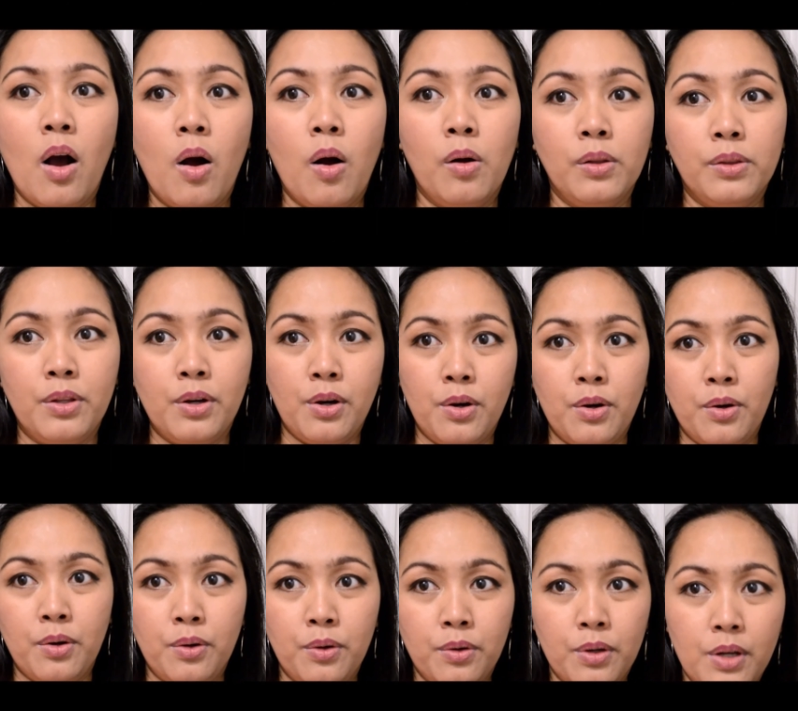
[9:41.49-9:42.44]

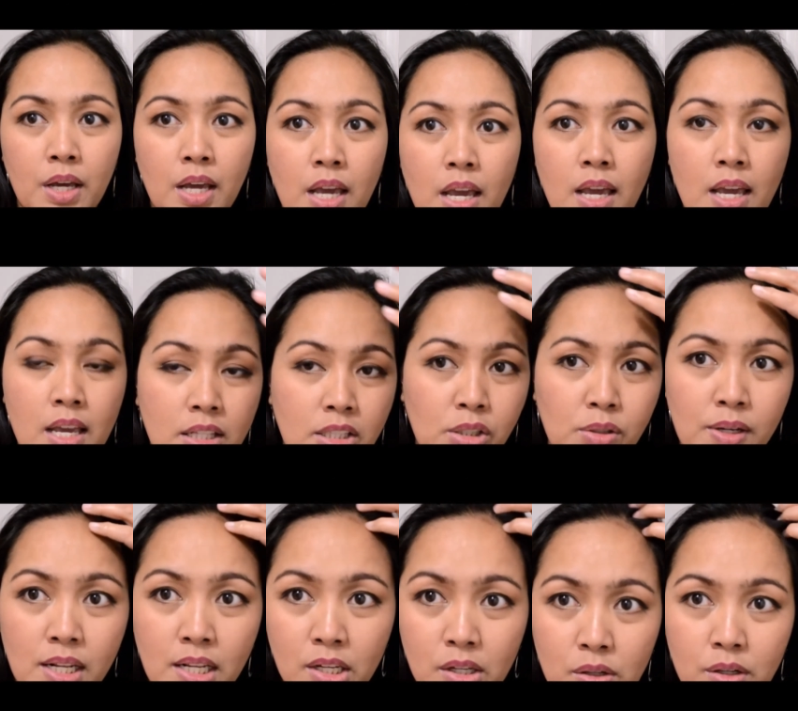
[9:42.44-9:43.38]
Although, it's
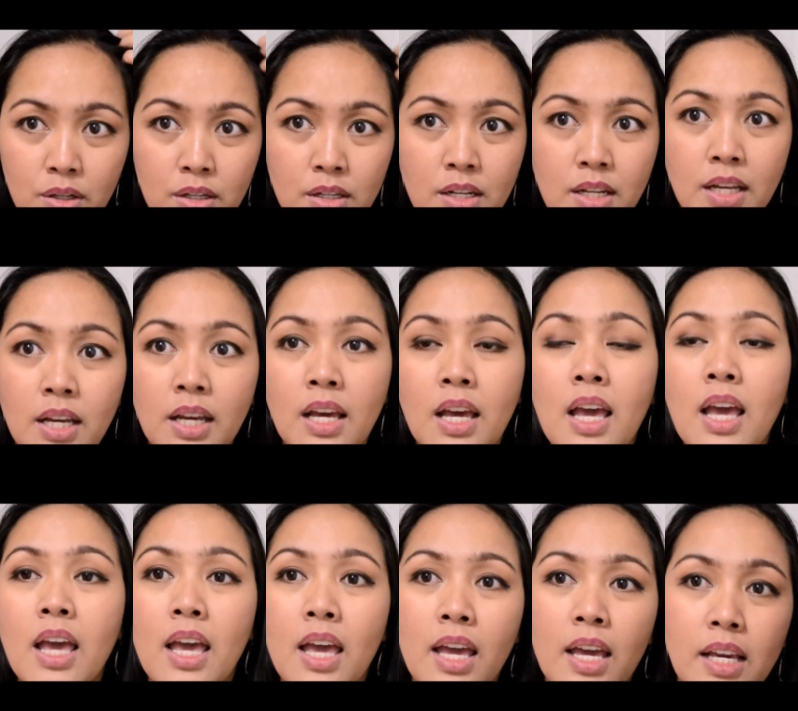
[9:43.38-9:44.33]
really good.
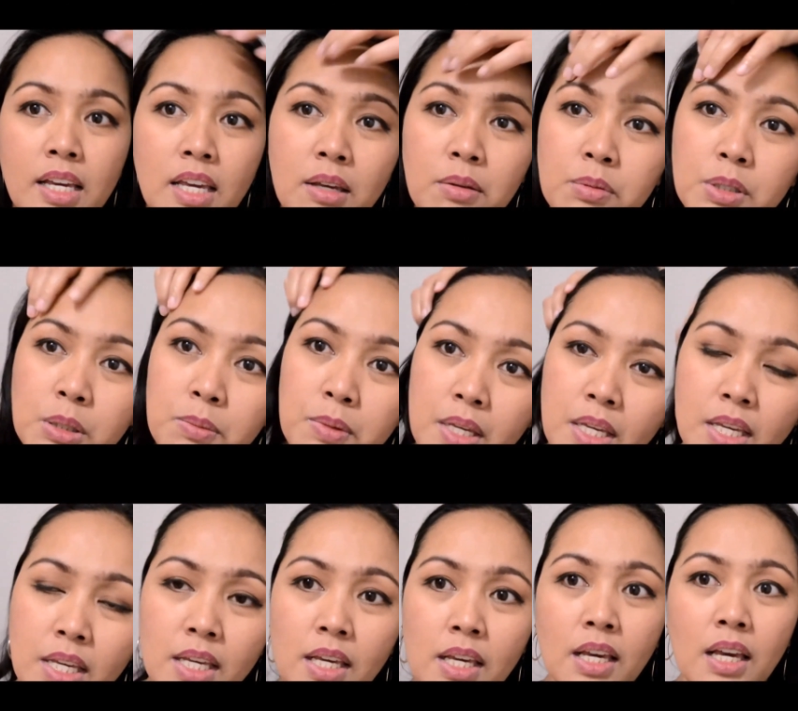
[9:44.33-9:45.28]
It gives
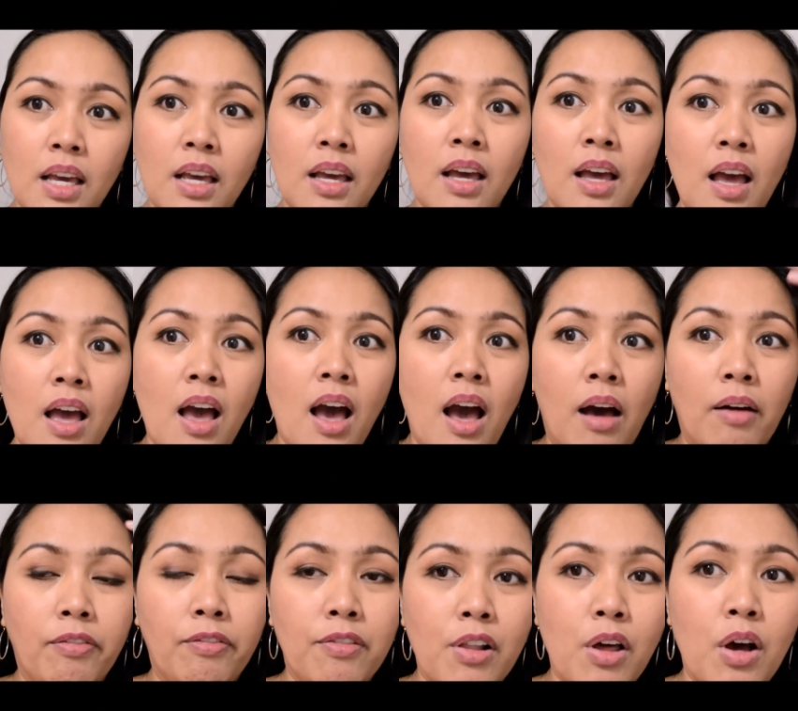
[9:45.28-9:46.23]
me
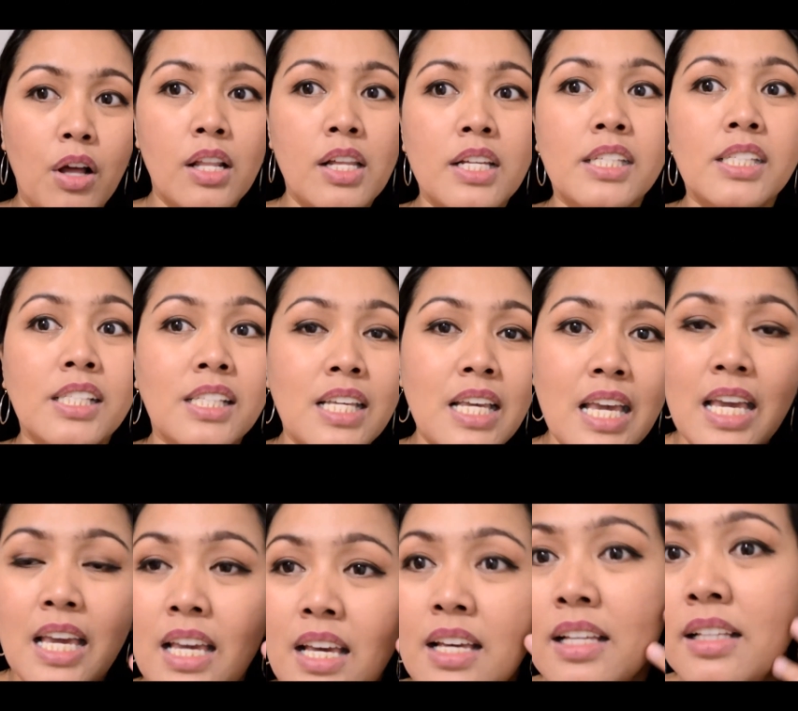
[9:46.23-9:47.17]
a flawless
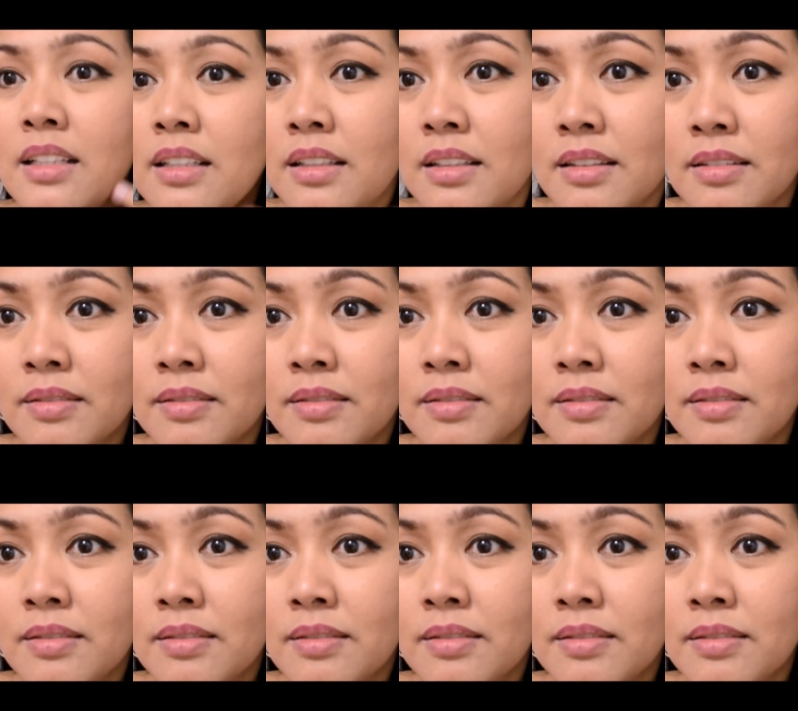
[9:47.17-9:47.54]
skin.